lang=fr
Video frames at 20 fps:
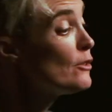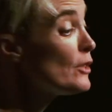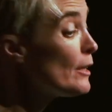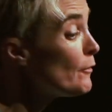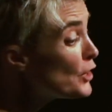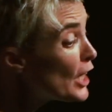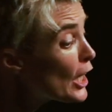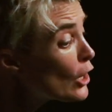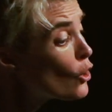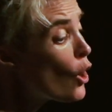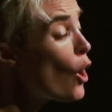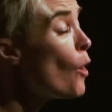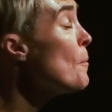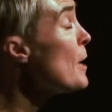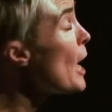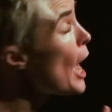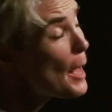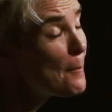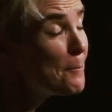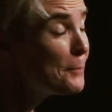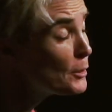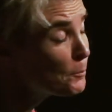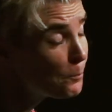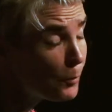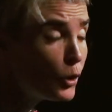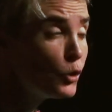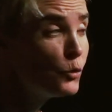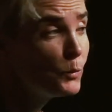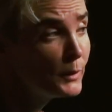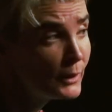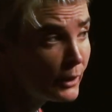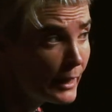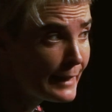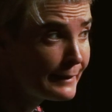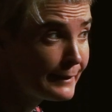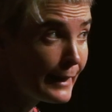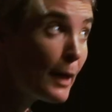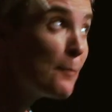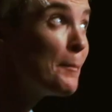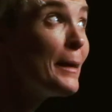Ça veut dire qu'on met un peu de produits dans
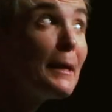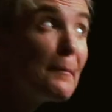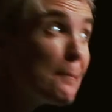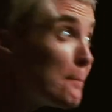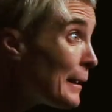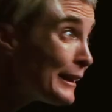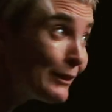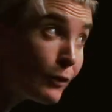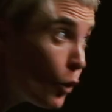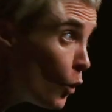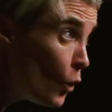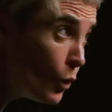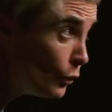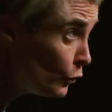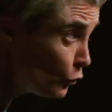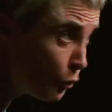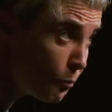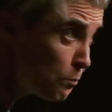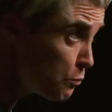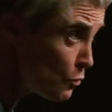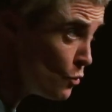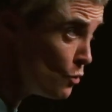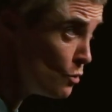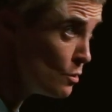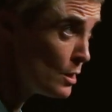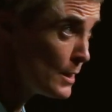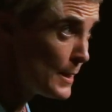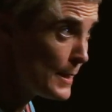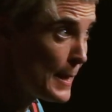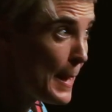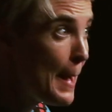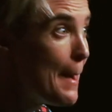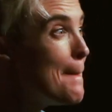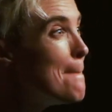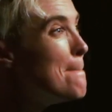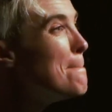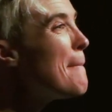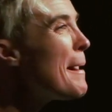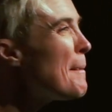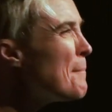la terre, mais pas trop non plus.
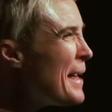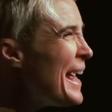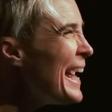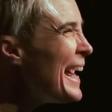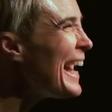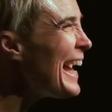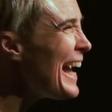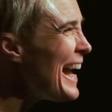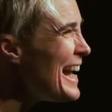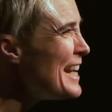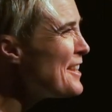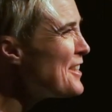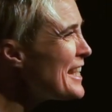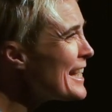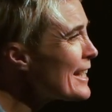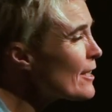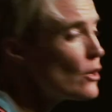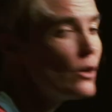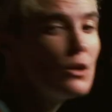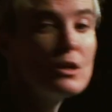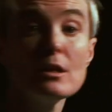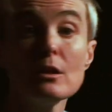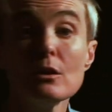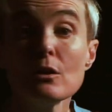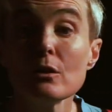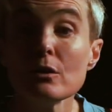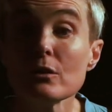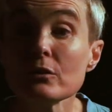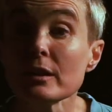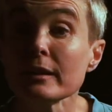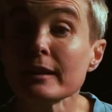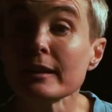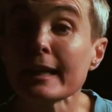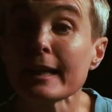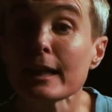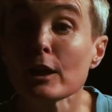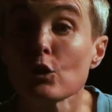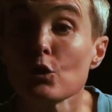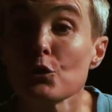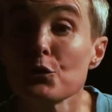Ma mère, elle dit que cette
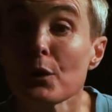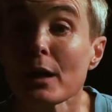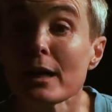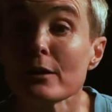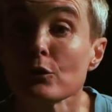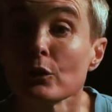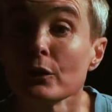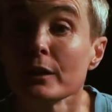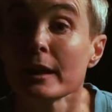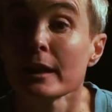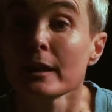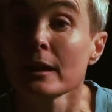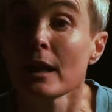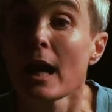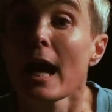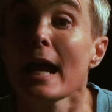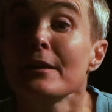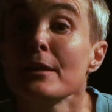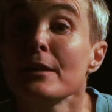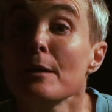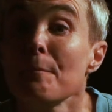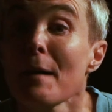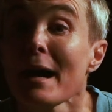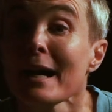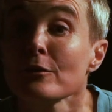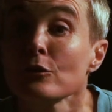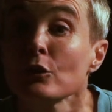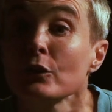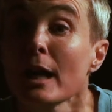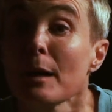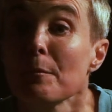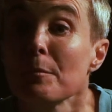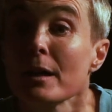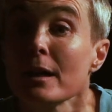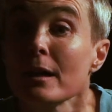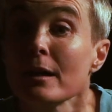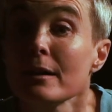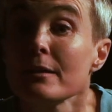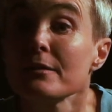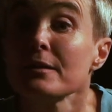agriculture raisonnée, elle n'est pas
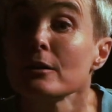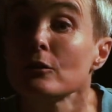raisonnable.